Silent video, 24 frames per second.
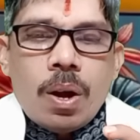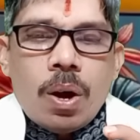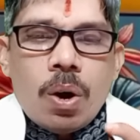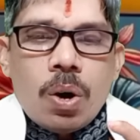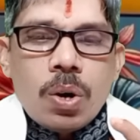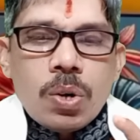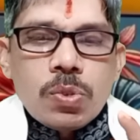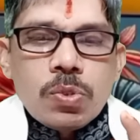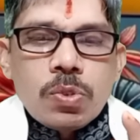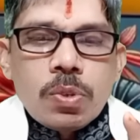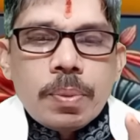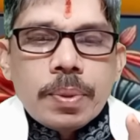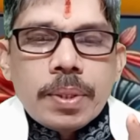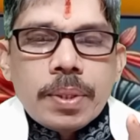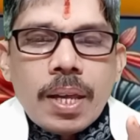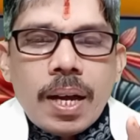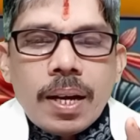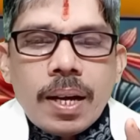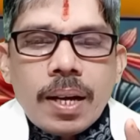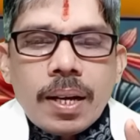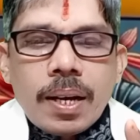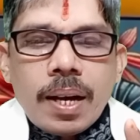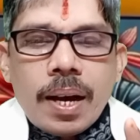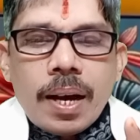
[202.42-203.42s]
और शुभता
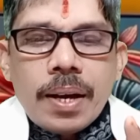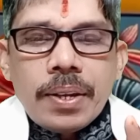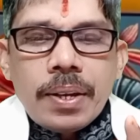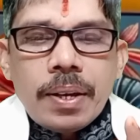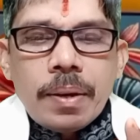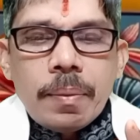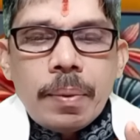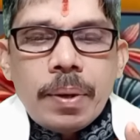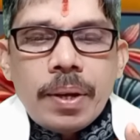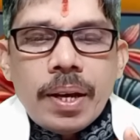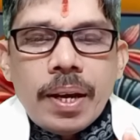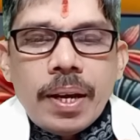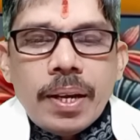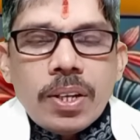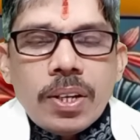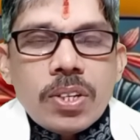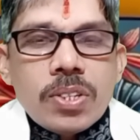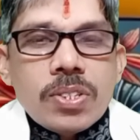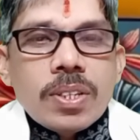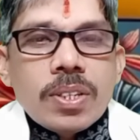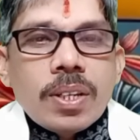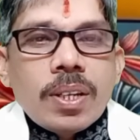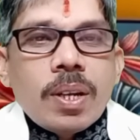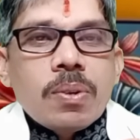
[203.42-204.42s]
का कार्य ये भी है कि
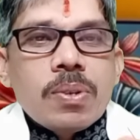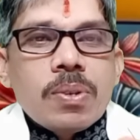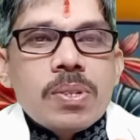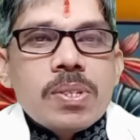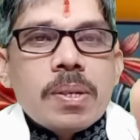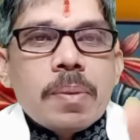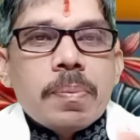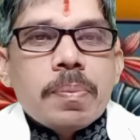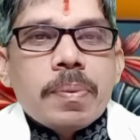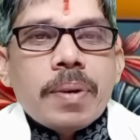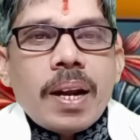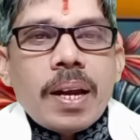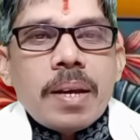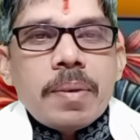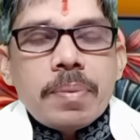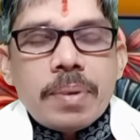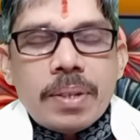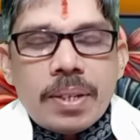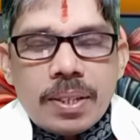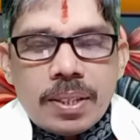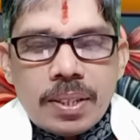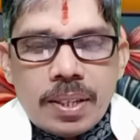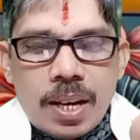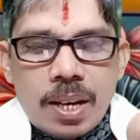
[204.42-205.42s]
चैनल को सब्सक्राइब
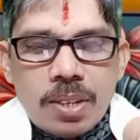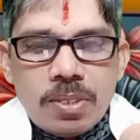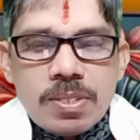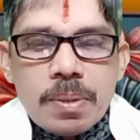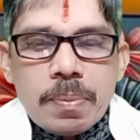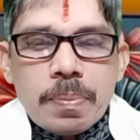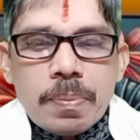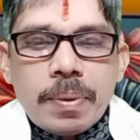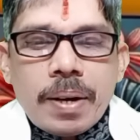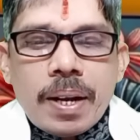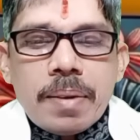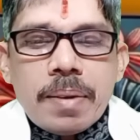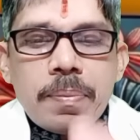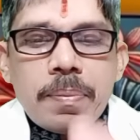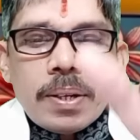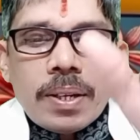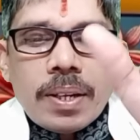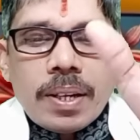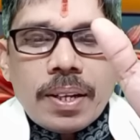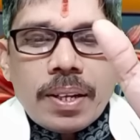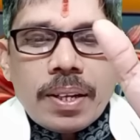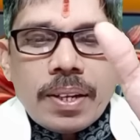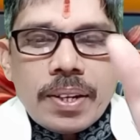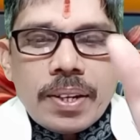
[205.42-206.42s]
नहीं किया तो सब्सक्राइब भी
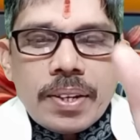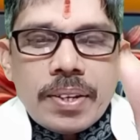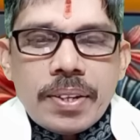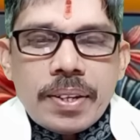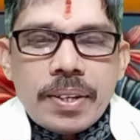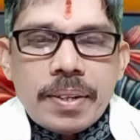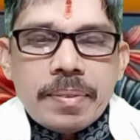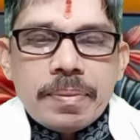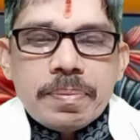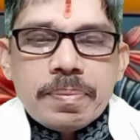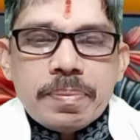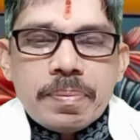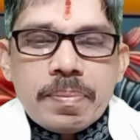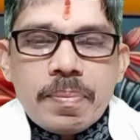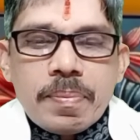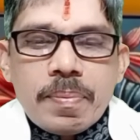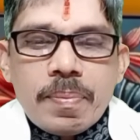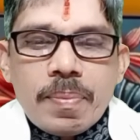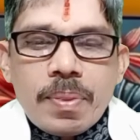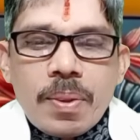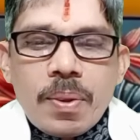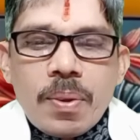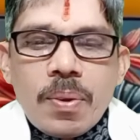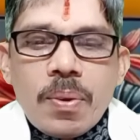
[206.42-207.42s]
करके रखिए
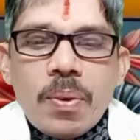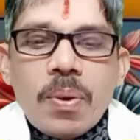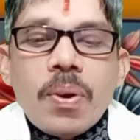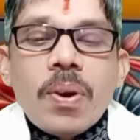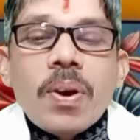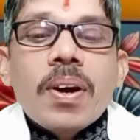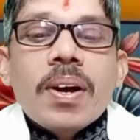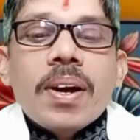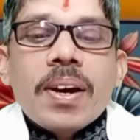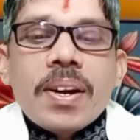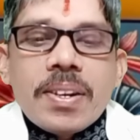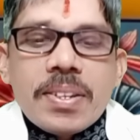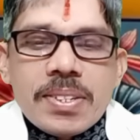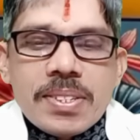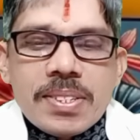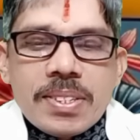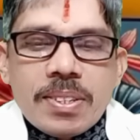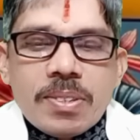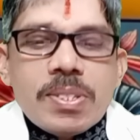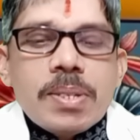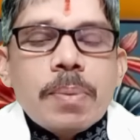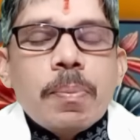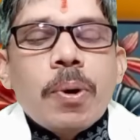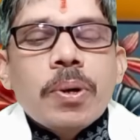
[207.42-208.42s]
कर लीजिए
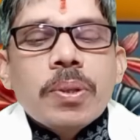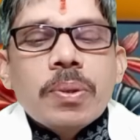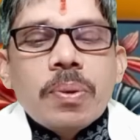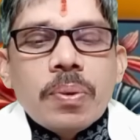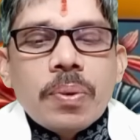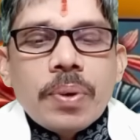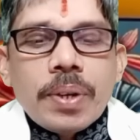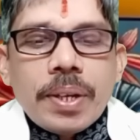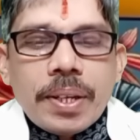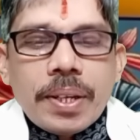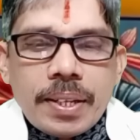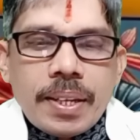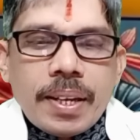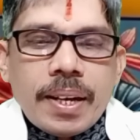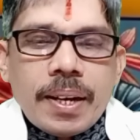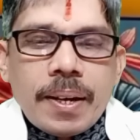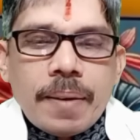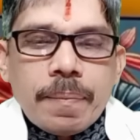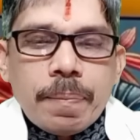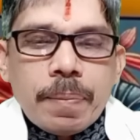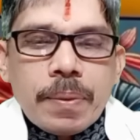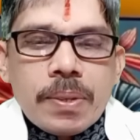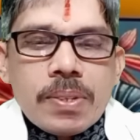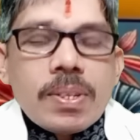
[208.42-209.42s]
वैसे बहुत लोगों ने किया
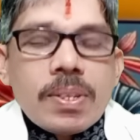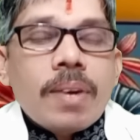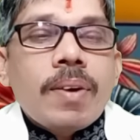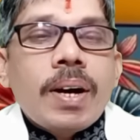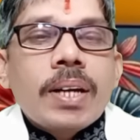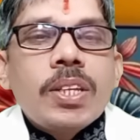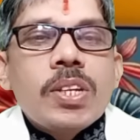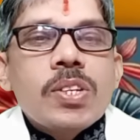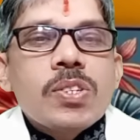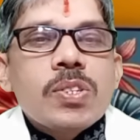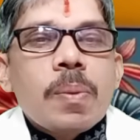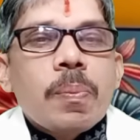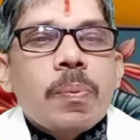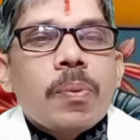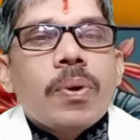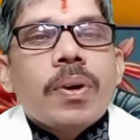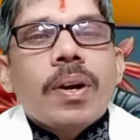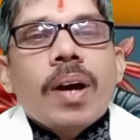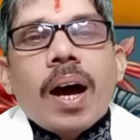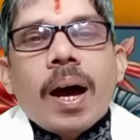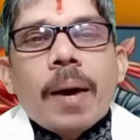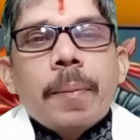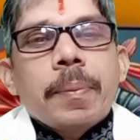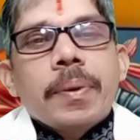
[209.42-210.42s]
है सर्वाधिक सपोर्ट
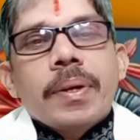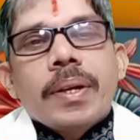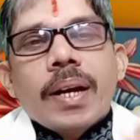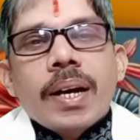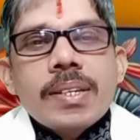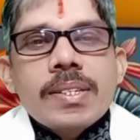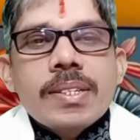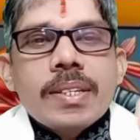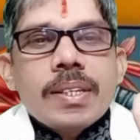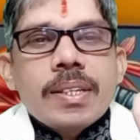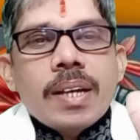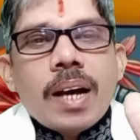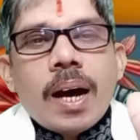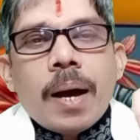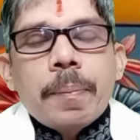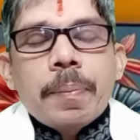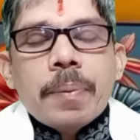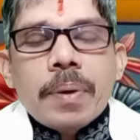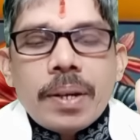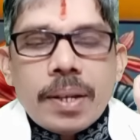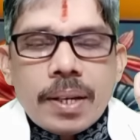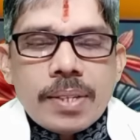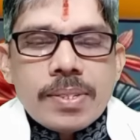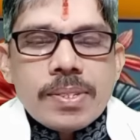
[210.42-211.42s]
आपकी राशि
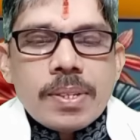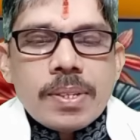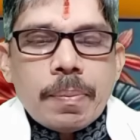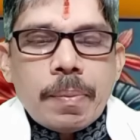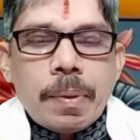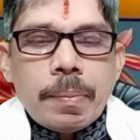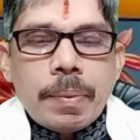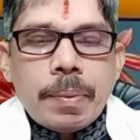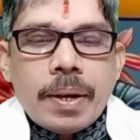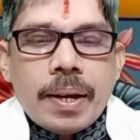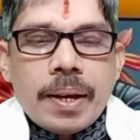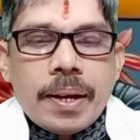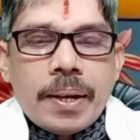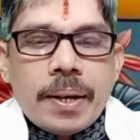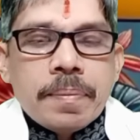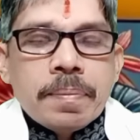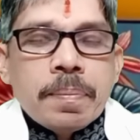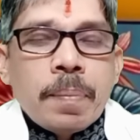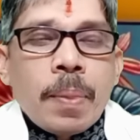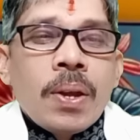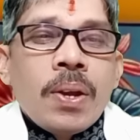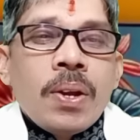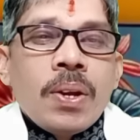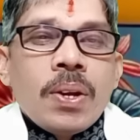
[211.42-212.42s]
आपके लगन से में मिला है
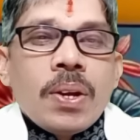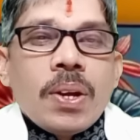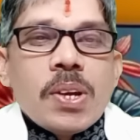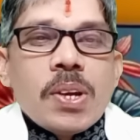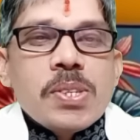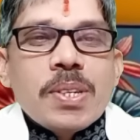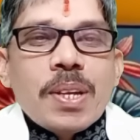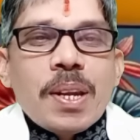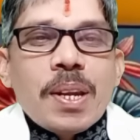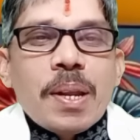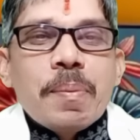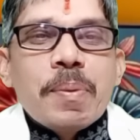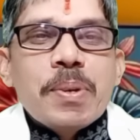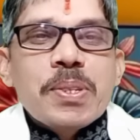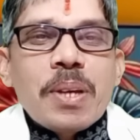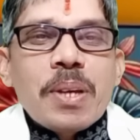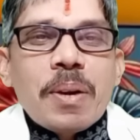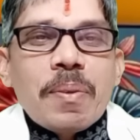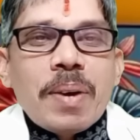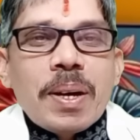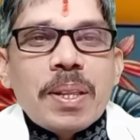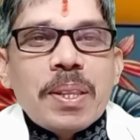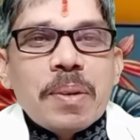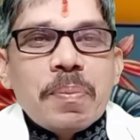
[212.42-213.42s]
इसीलिए मैं
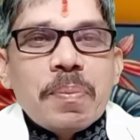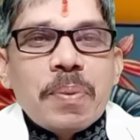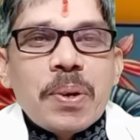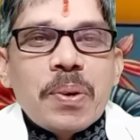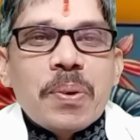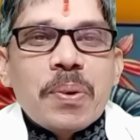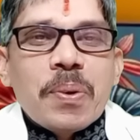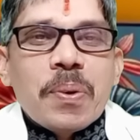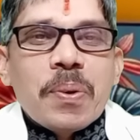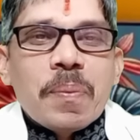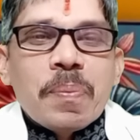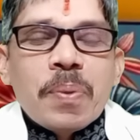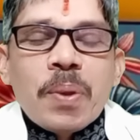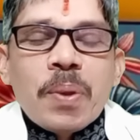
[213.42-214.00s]
सर्वाधिक वीडियो